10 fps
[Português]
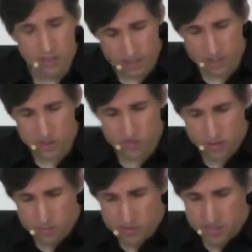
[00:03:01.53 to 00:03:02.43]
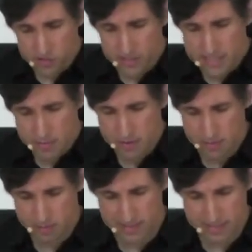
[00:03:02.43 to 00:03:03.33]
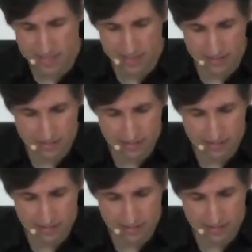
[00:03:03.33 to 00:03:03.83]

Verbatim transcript: E nós vimos isso na semana passada.